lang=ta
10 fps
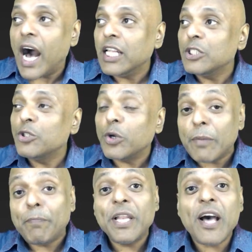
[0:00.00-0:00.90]
அது
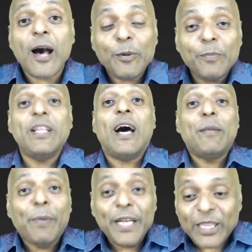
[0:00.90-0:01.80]
சொதப்பினாலும்
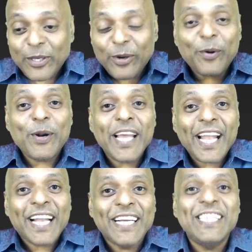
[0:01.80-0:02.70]
நான் பிடித்து கொள்ள
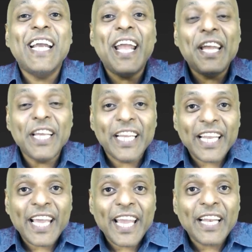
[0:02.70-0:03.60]
கீழே
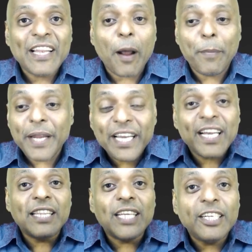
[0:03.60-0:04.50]
இருக்கிறேன்
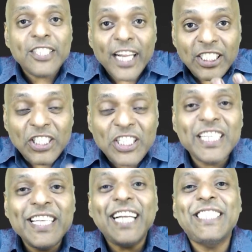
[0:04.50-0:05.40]
அப்படிங்கிற அந்த ட்ரஸ்ட்
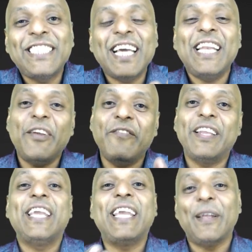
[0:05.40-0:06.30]
நெட்டை நீ
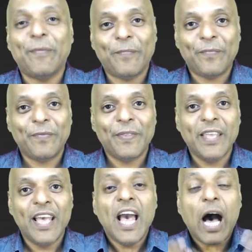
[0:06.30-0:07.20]
விரி
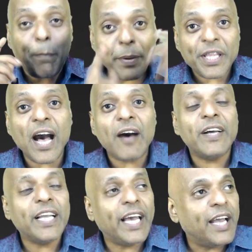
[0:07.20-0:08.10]
அப்போ தான்
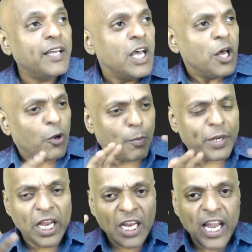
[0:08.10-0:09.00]
அவங்க ரொம்ப
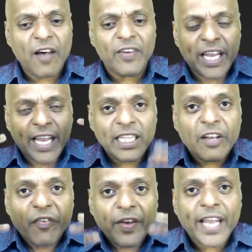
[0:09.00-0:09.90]
நல்லா அவங்க
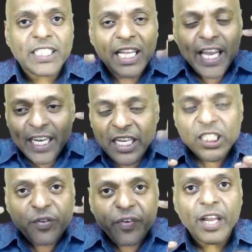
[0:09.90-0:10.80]
என்ன ஃபேஸில் என்ன
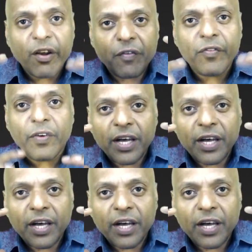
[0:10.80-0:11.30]
ஸ்பியர் ஆஃப்